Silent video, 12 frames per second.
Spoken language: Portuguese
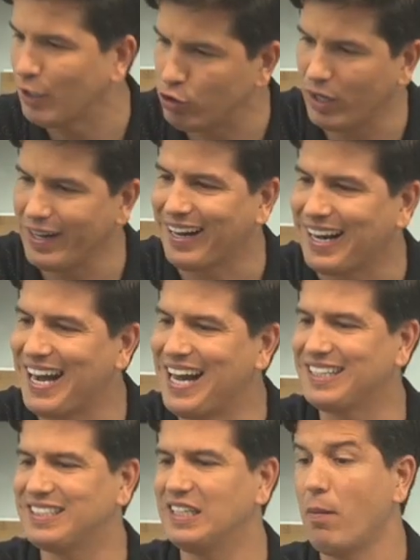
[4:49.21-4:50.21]
Tá jogando em
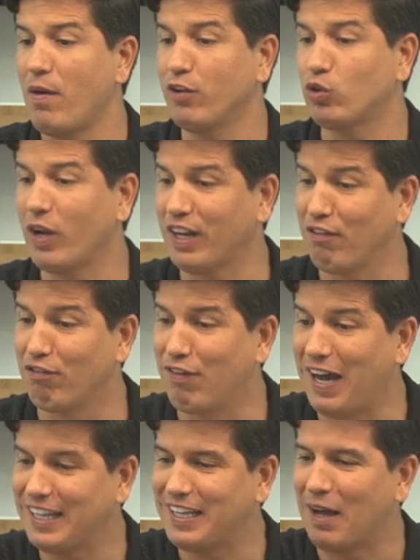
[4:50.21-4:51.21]
casa, é uma vitória que
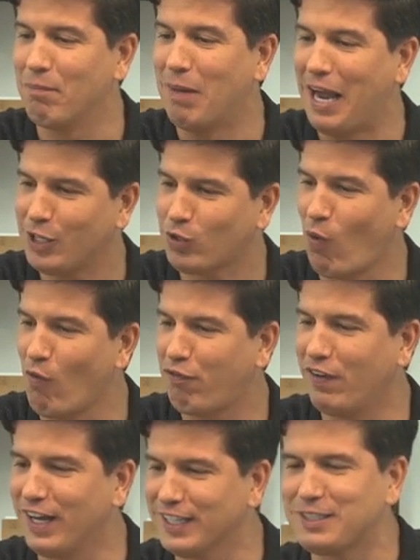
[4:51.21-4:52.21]
vai dar mais
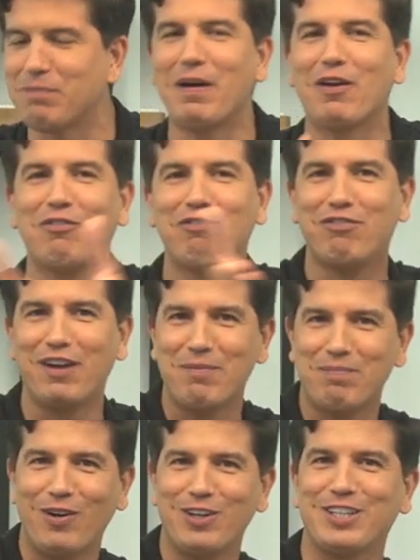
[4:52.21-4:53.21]
confiança para o Frei
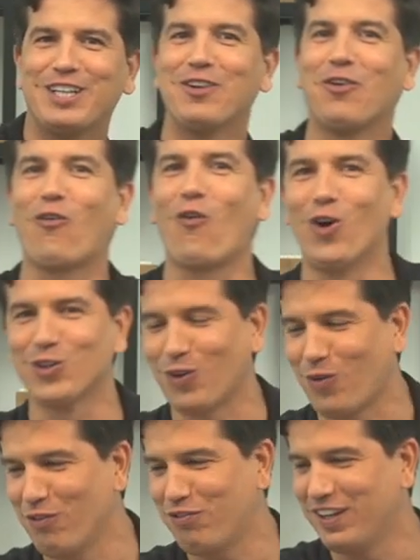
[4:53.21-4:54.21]
Paulistano contra o
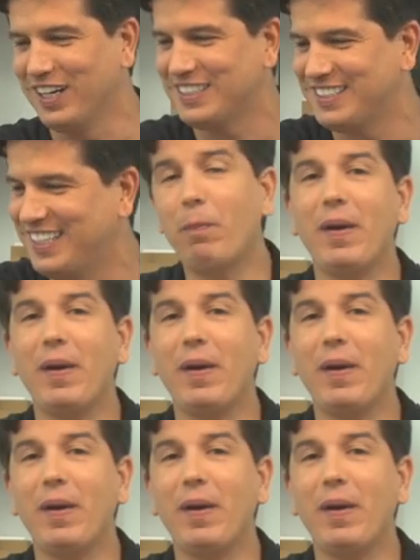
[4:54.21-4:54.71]
confiança.